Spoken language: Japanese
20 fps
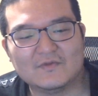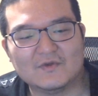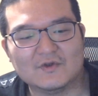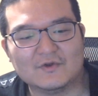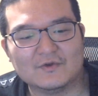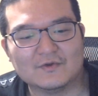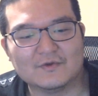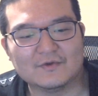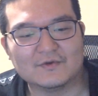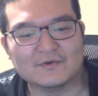
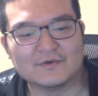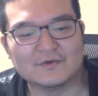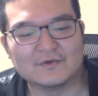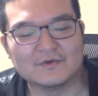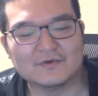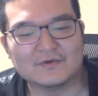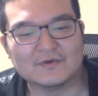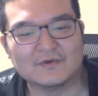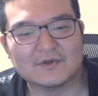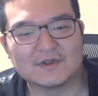うん、
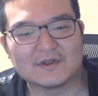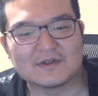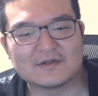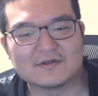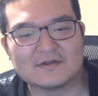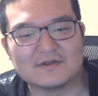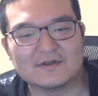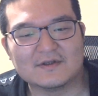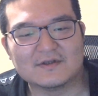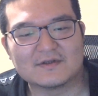いうや
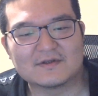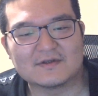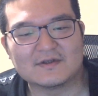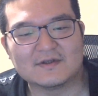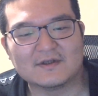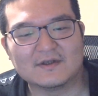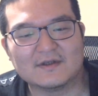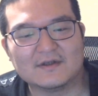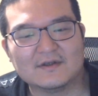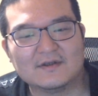つですね。
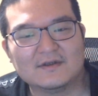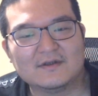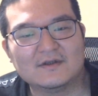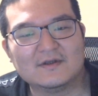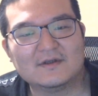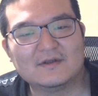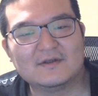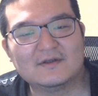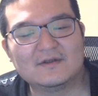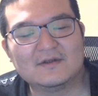
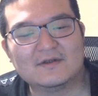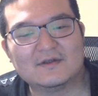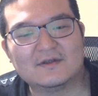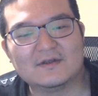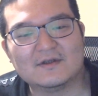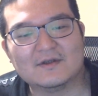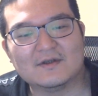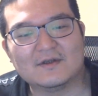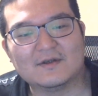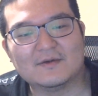
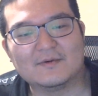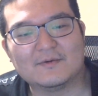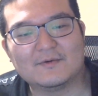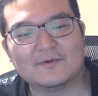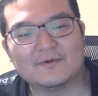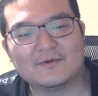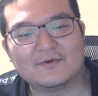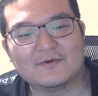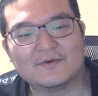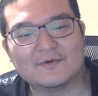で、
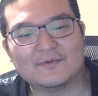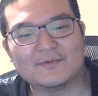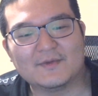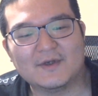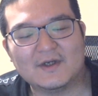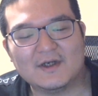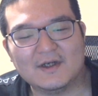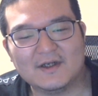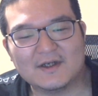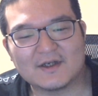もう、
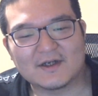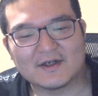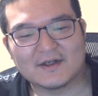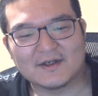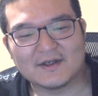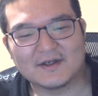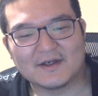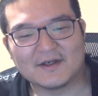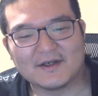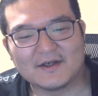メガネが
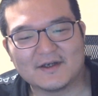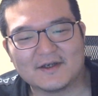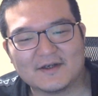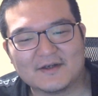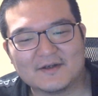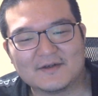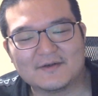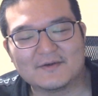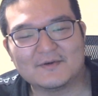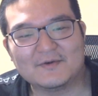ね、
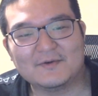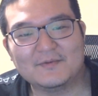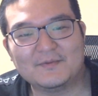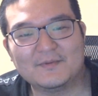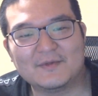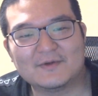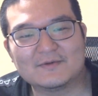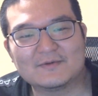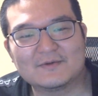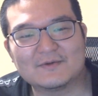ほ
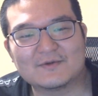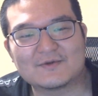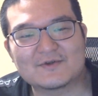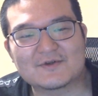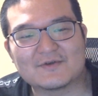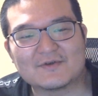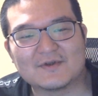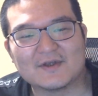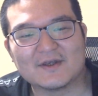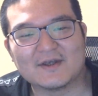んまうっとう
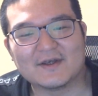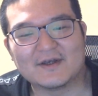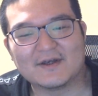しくて、